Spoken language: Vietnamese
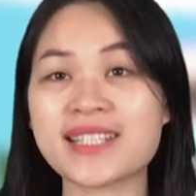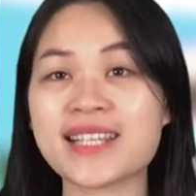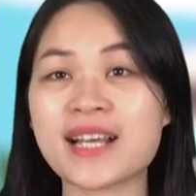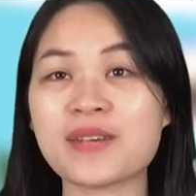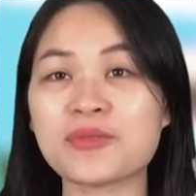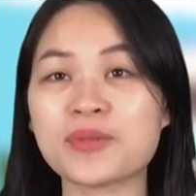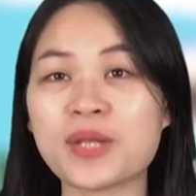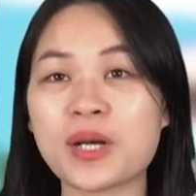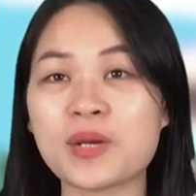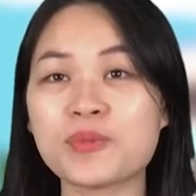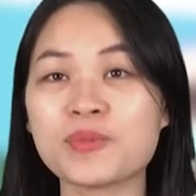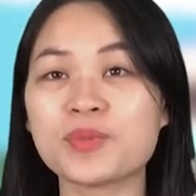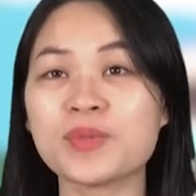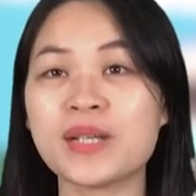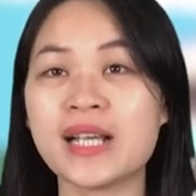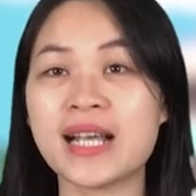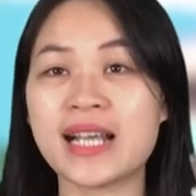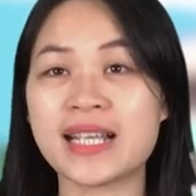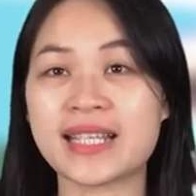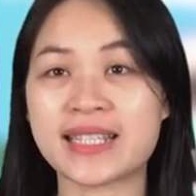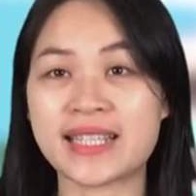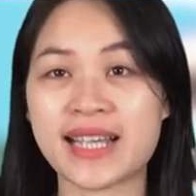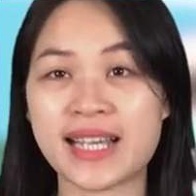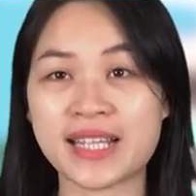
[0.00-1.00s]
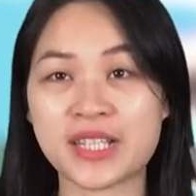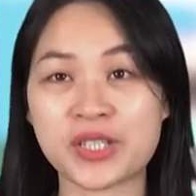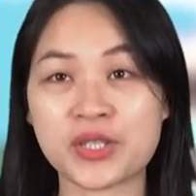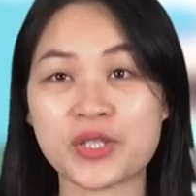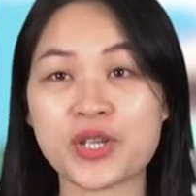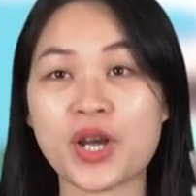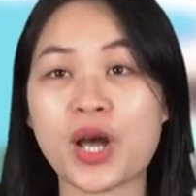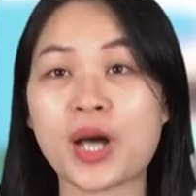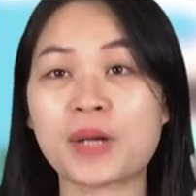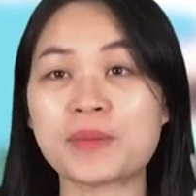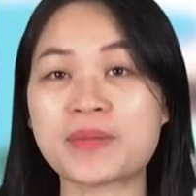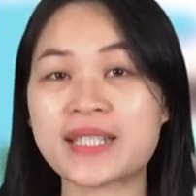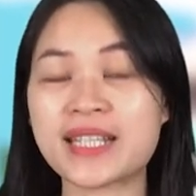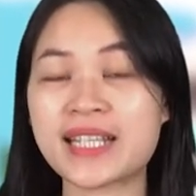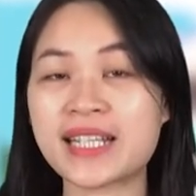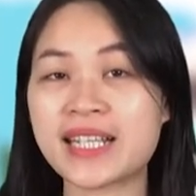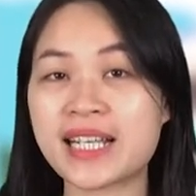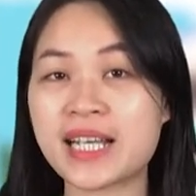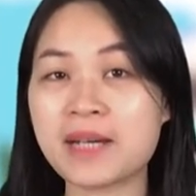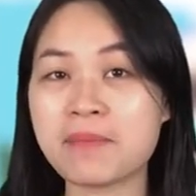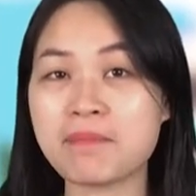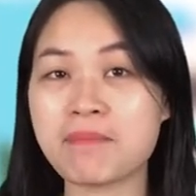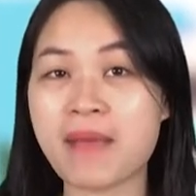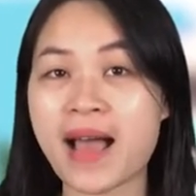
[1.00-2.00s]
giao thông dành cho học
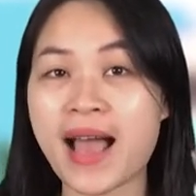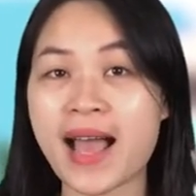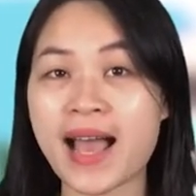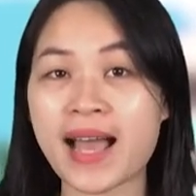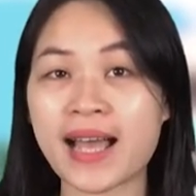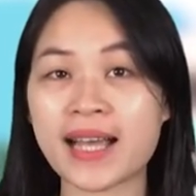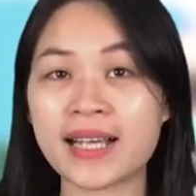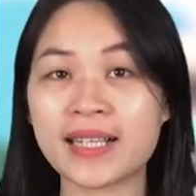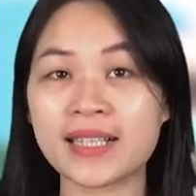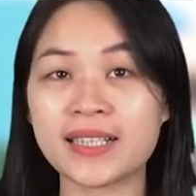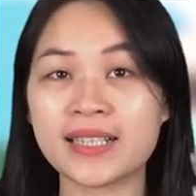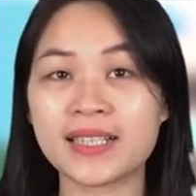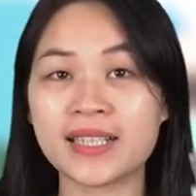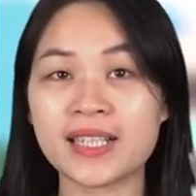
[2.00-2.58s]
sinh lớp 3.